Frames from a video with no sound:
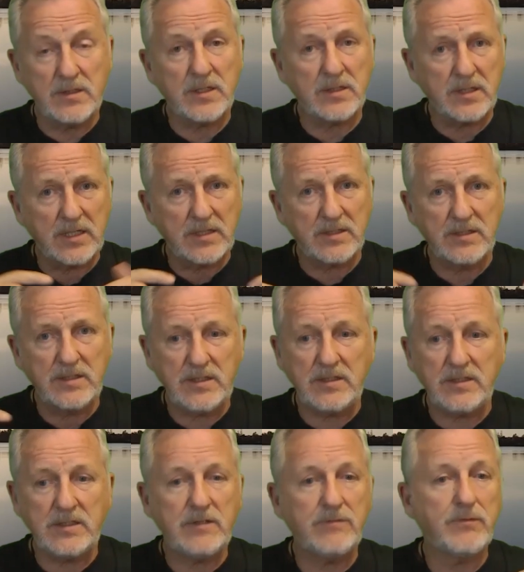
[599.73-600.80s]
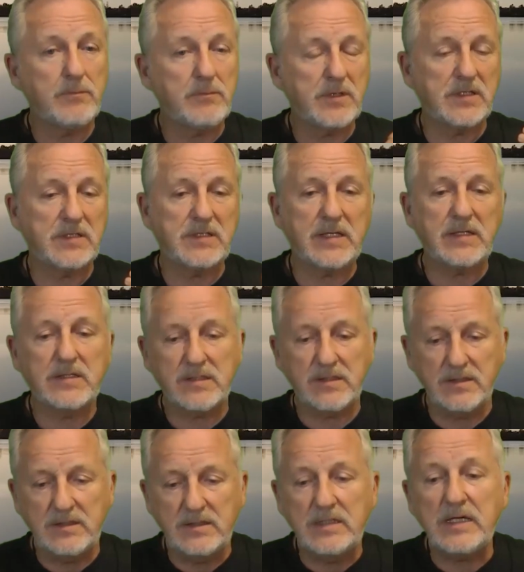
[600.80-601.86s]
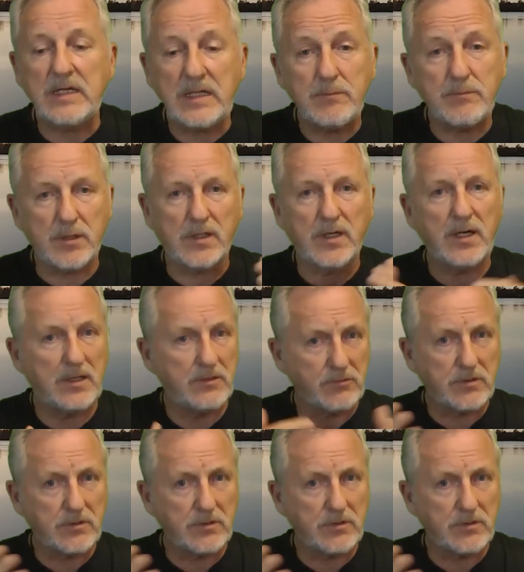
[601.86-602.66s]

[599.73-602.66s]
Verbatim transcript: das heißt die, die vom Gesetzgeber, also